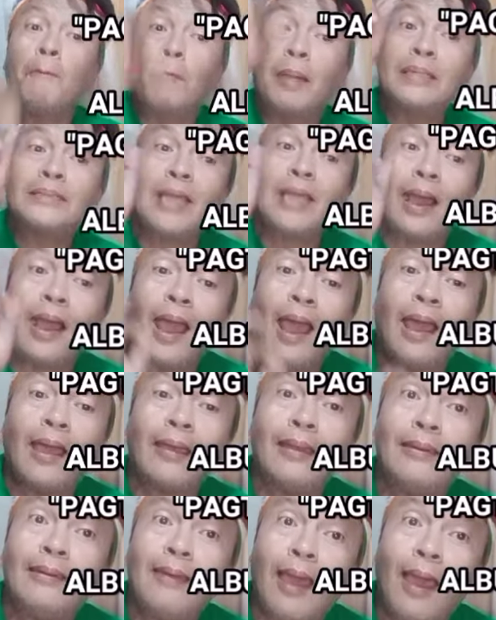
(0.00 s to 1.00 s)
Basta ang
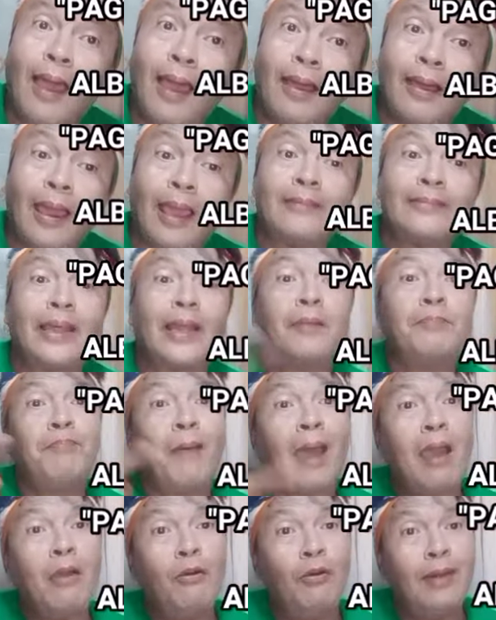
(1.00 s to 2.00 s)
akin laang ay
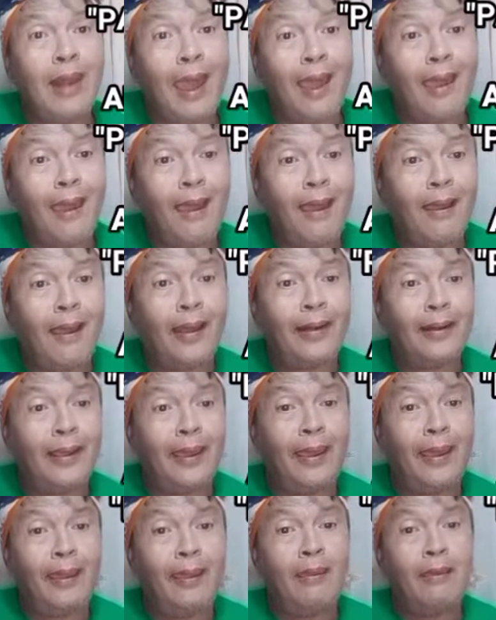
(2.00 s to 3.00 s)
tarbaho laang,
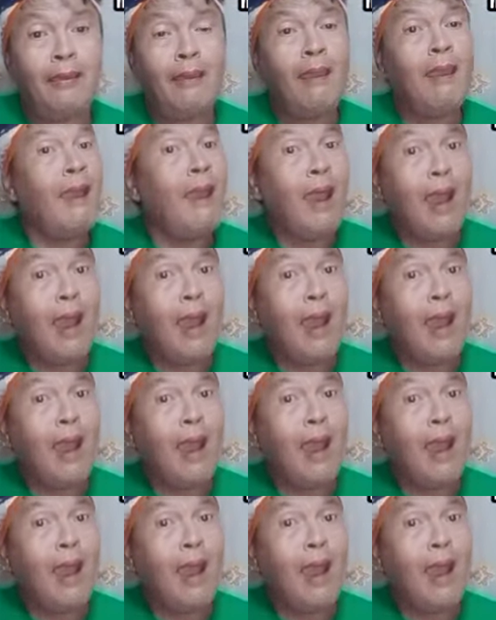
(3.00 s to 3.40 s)
are.